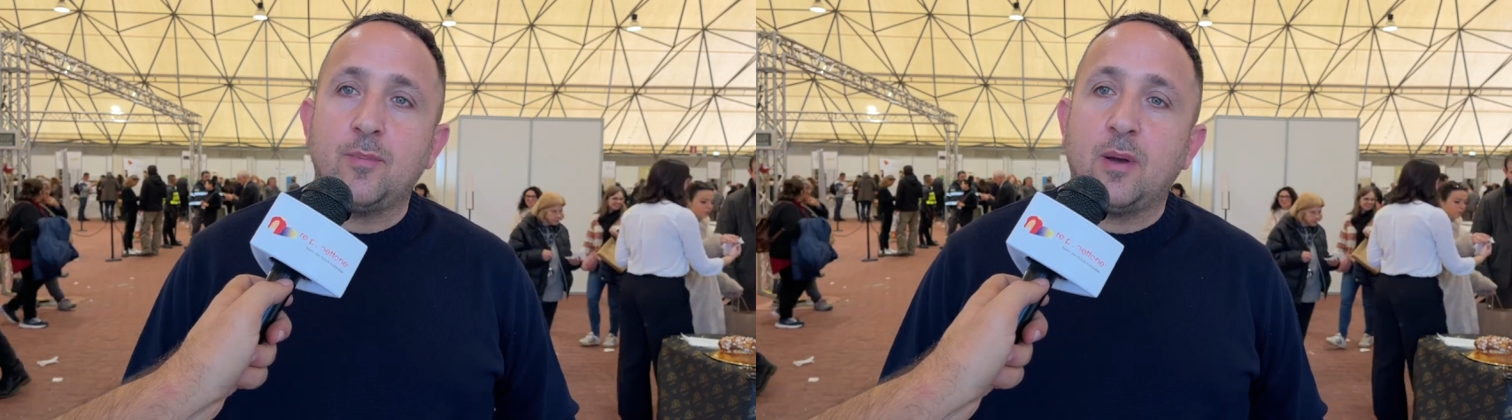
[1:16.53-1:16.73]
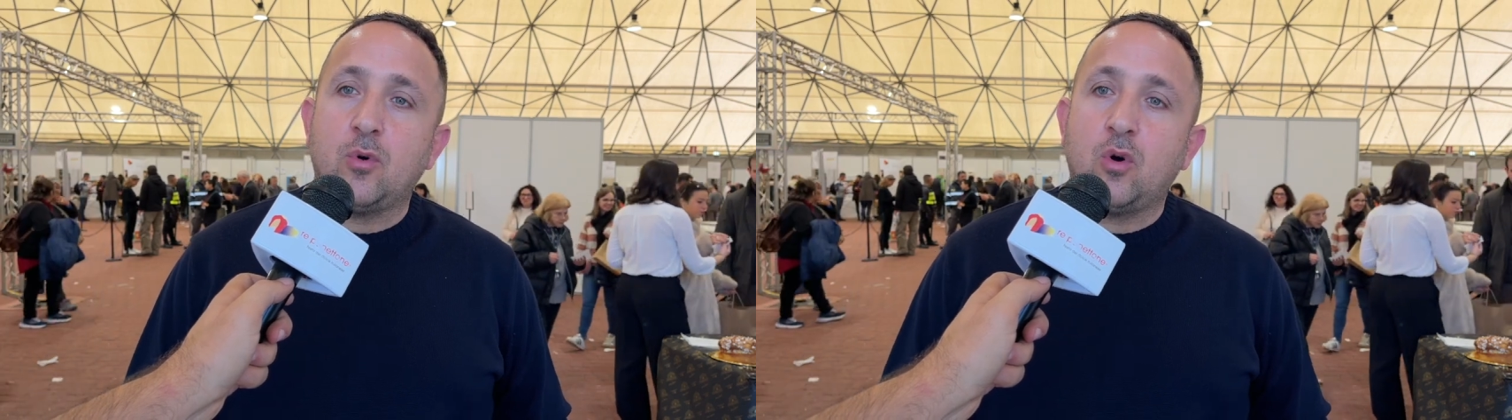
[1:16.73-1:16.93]

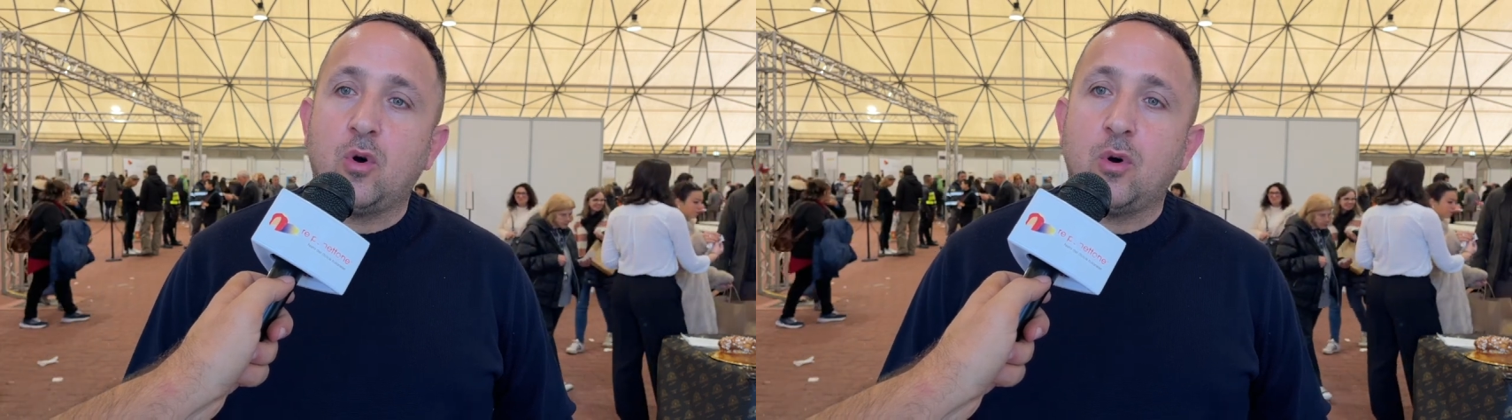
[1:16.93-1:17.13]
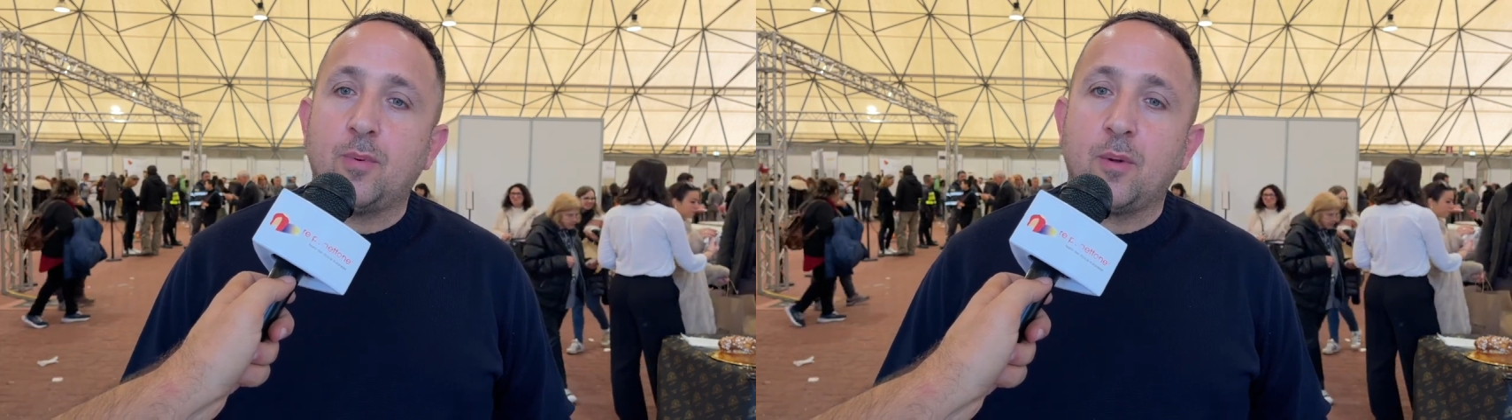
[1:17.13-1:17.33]

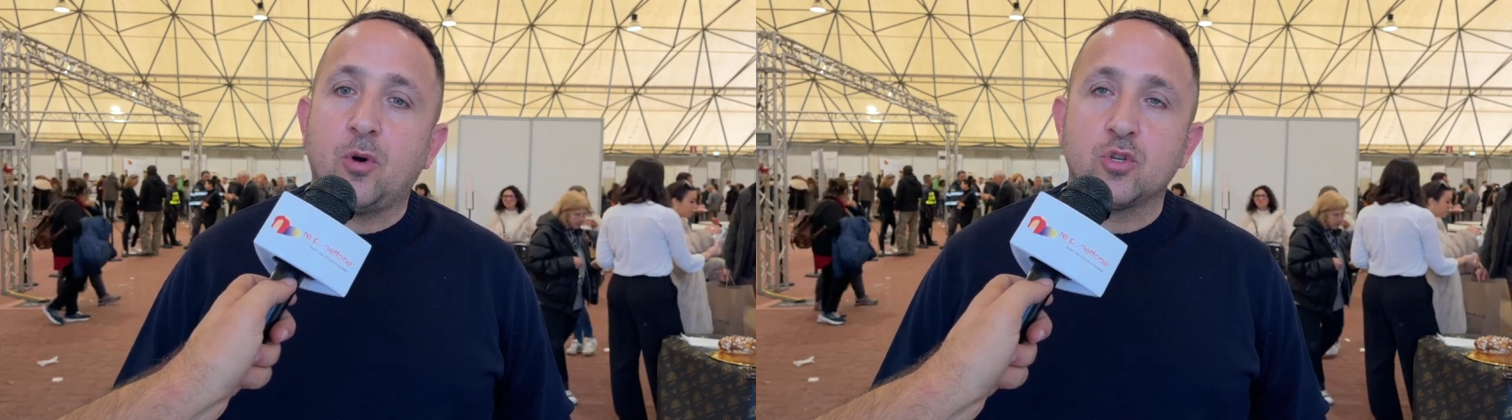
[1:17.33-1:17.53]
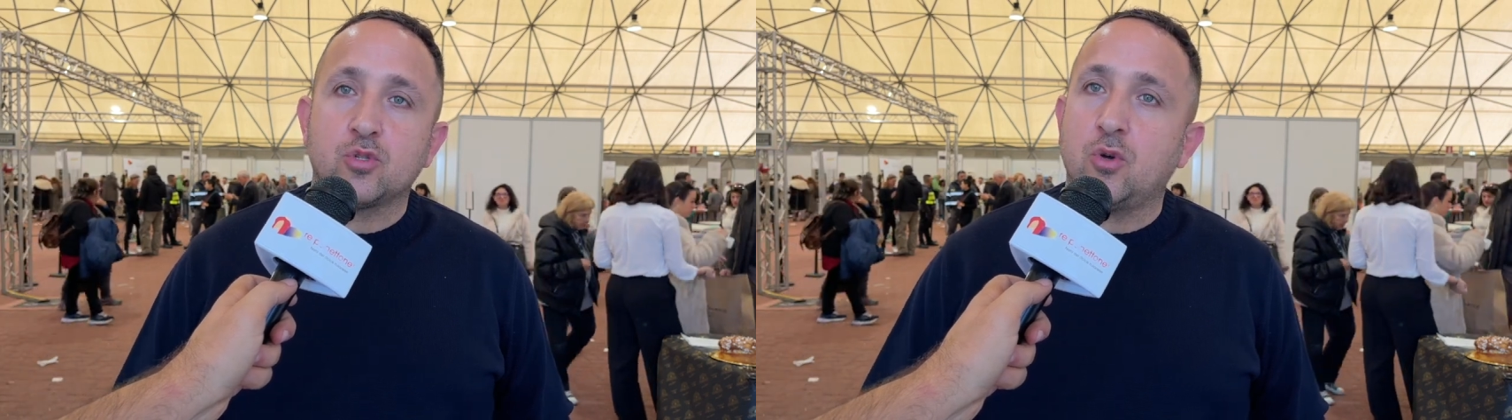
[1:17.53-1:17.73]
abbiamo
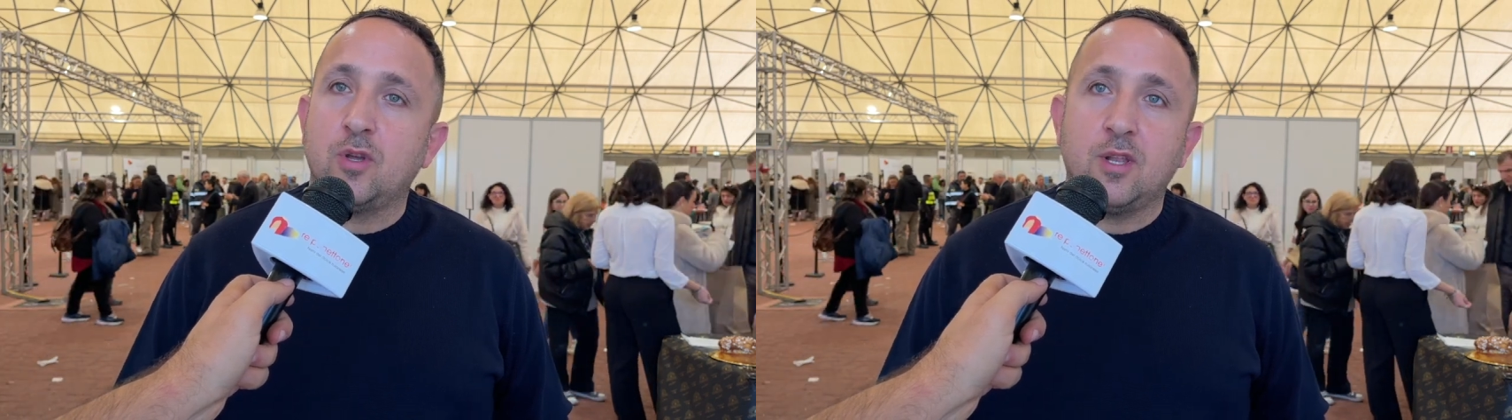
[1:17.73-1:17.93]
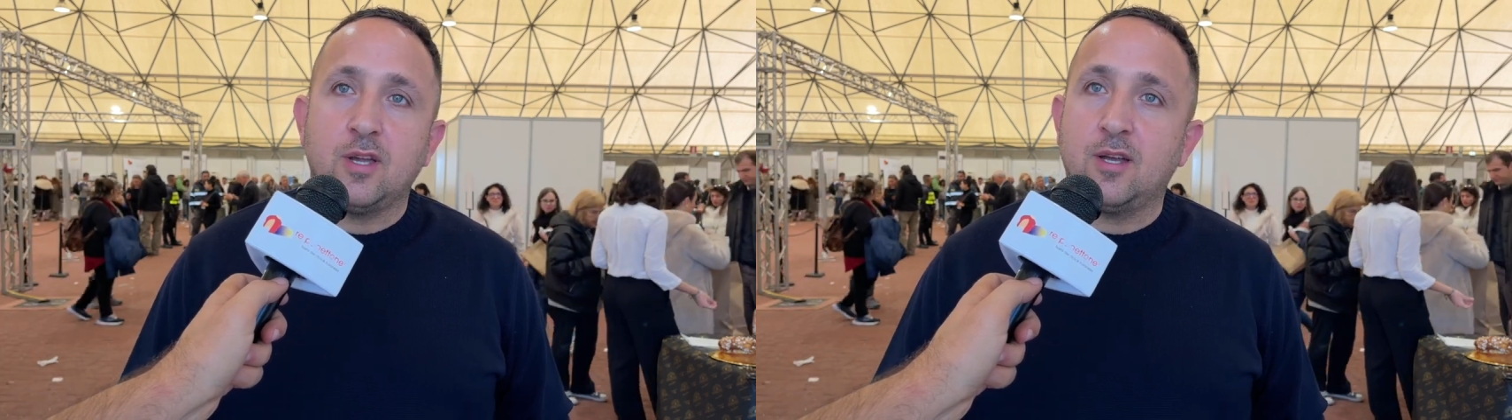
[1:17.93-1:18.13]
proposto
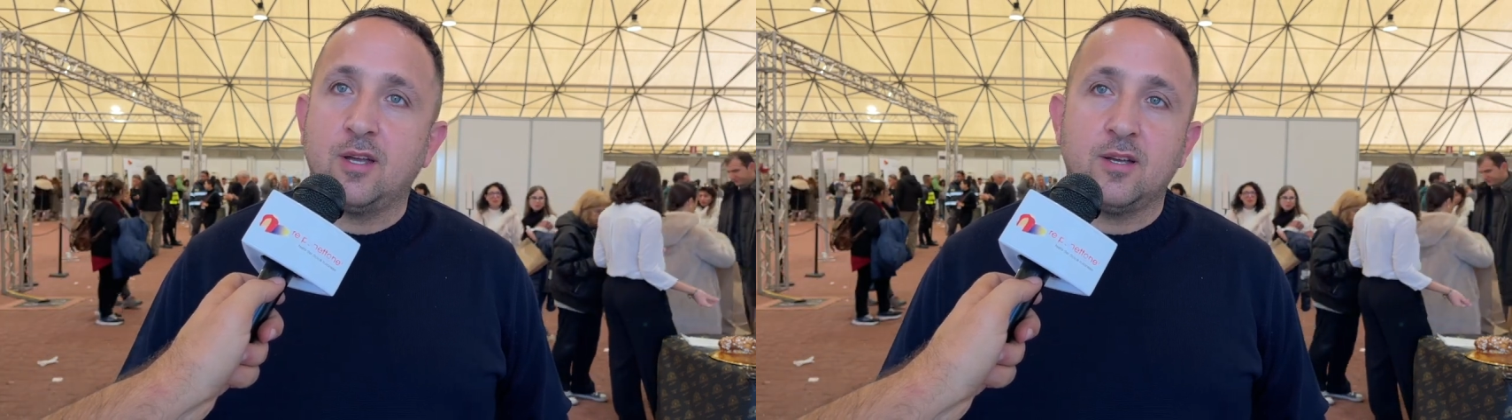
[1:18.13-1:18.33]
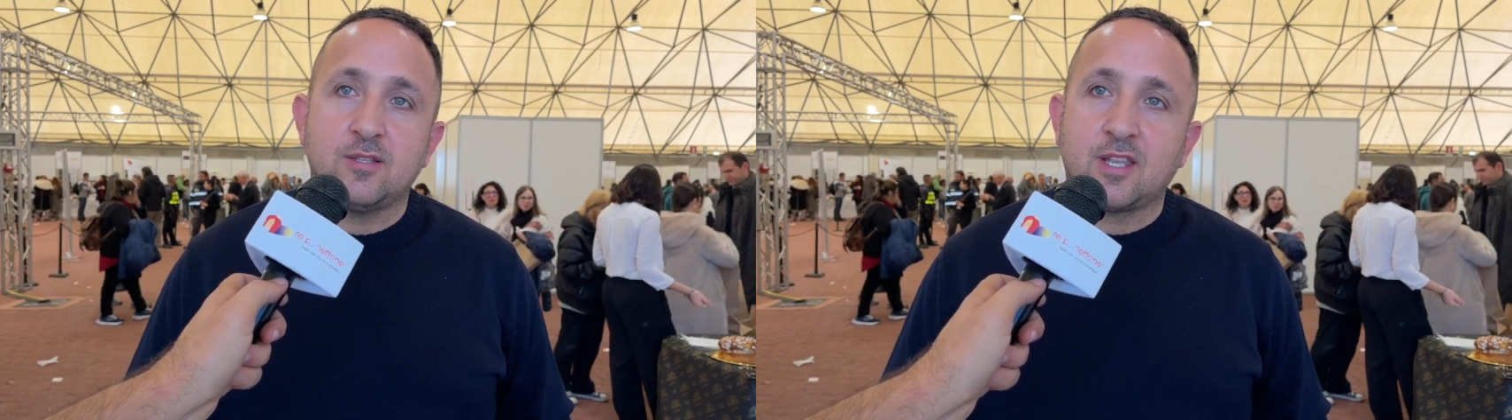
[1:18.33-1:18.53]
il
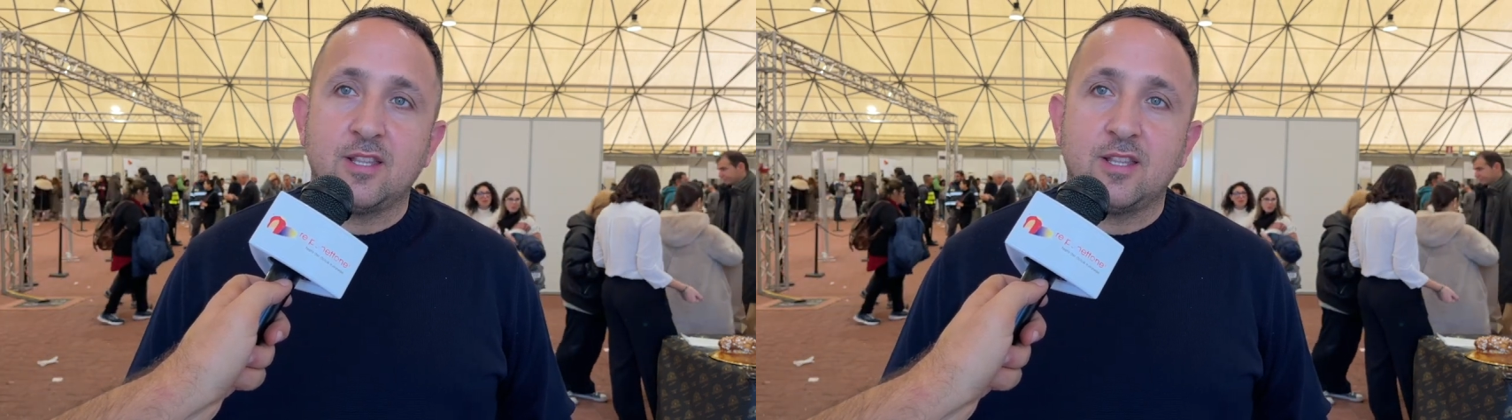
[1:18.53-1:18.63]
eh,